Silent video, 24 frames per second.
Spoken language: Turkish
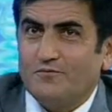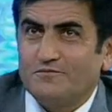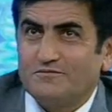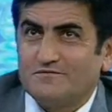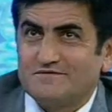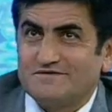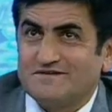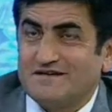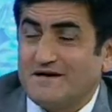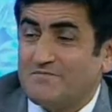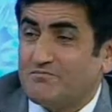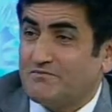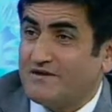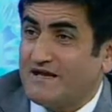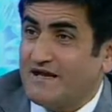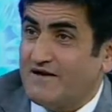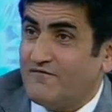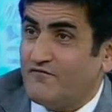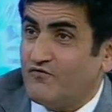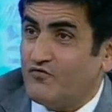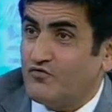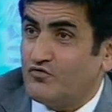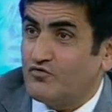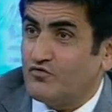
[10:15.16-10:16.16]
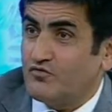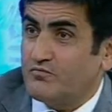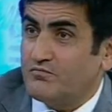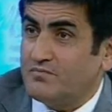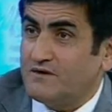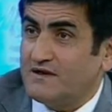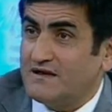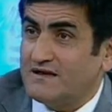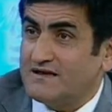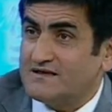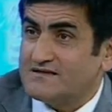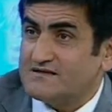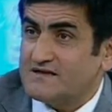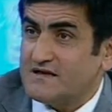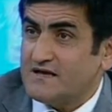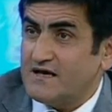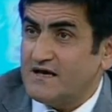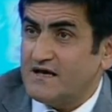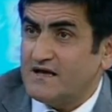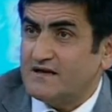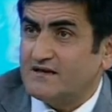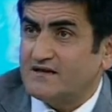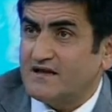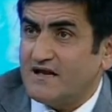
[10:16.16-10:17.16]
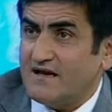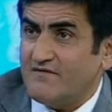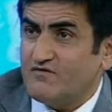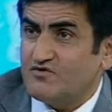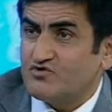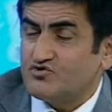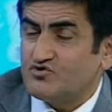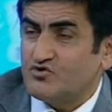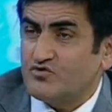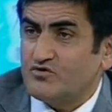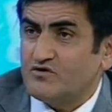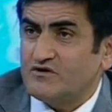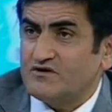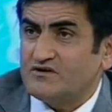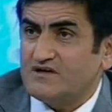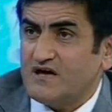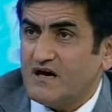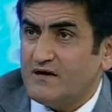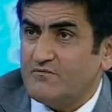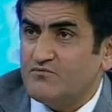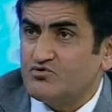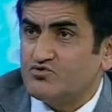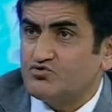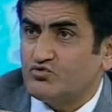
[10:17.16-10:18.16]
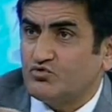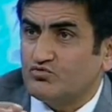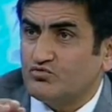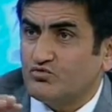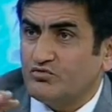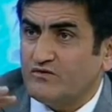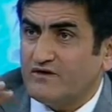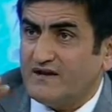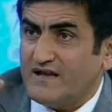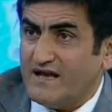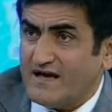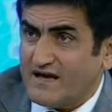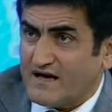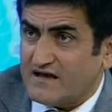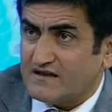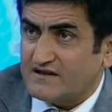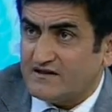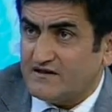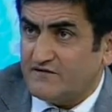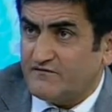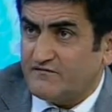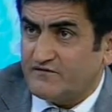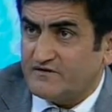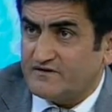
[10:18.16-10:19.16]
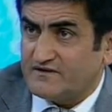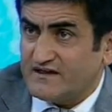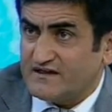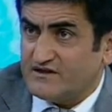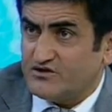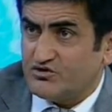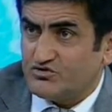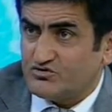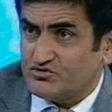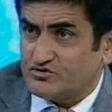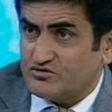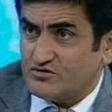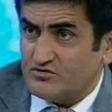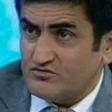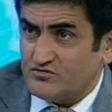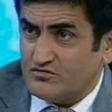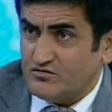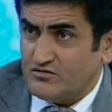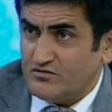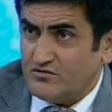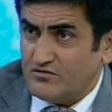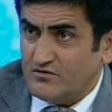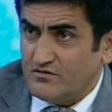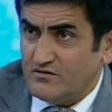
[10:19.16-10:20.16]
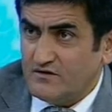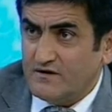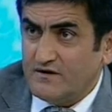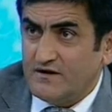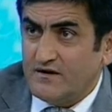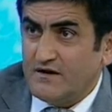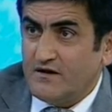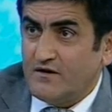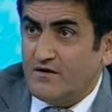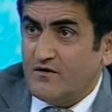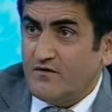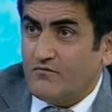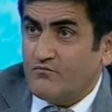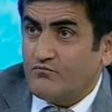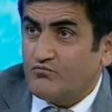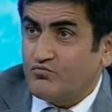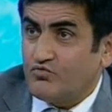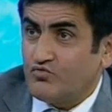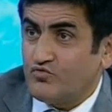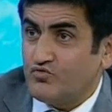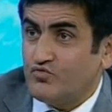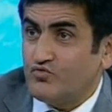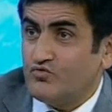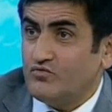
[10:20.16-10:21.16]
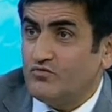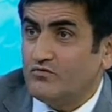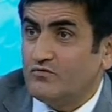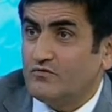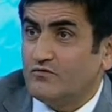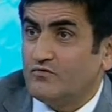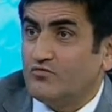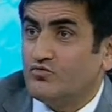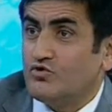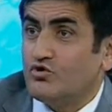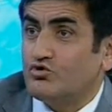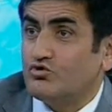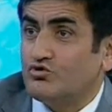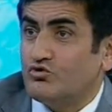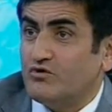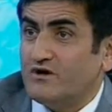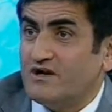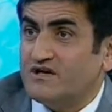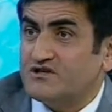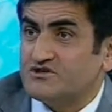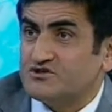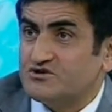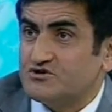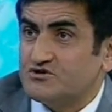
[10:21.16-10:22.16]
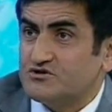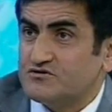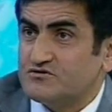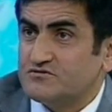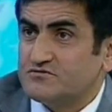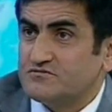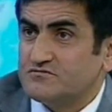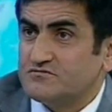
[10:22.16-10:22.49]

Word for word: Cep telefonu, bilgisayar, televizyonun yaymış olduğu negatif radyasyonu bu nötrleştiriyor.